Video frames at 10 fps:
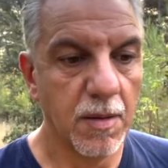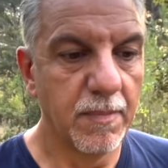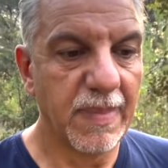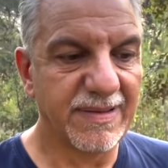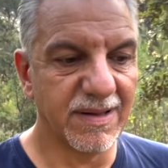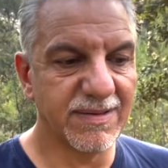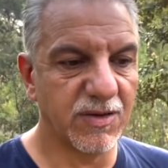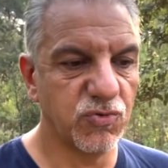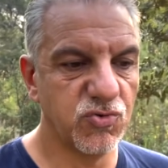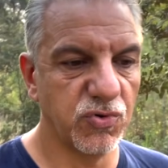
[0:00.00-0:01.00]
ma tante a
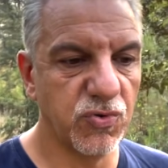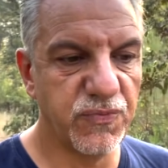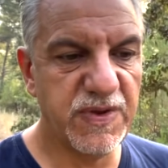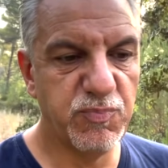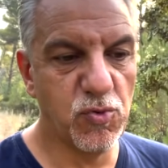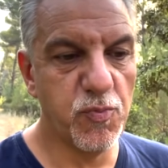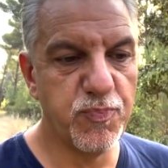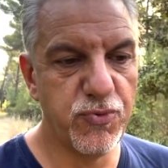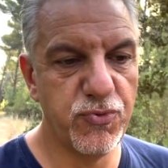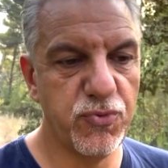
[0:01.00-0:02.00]
toujours une vie beaucoup
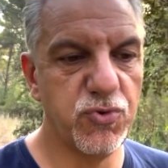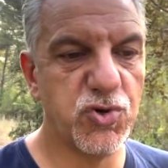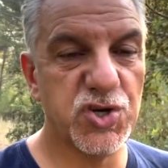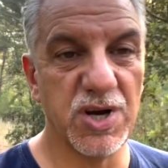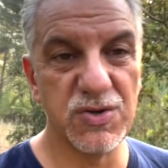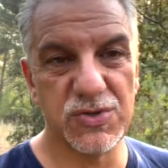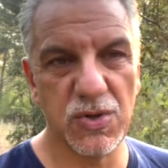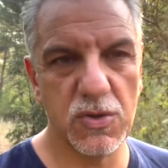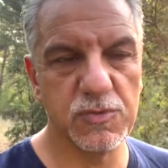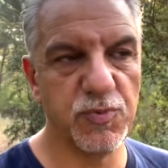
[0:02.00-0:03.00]
plus
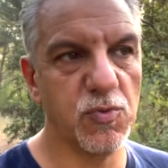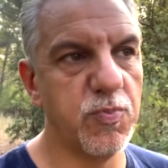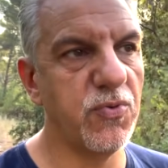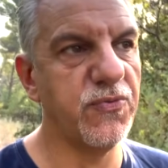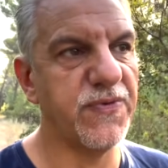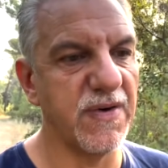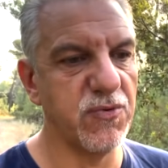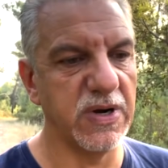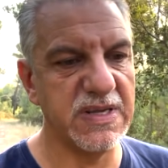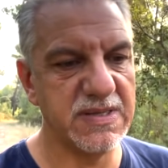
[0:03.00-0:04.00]
chanceuse, beaucoup plus
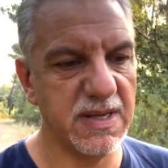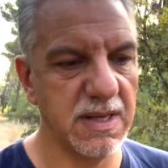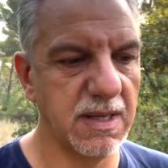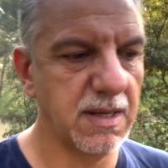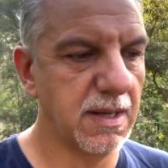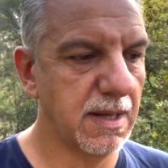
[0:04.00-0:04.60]
favorisée.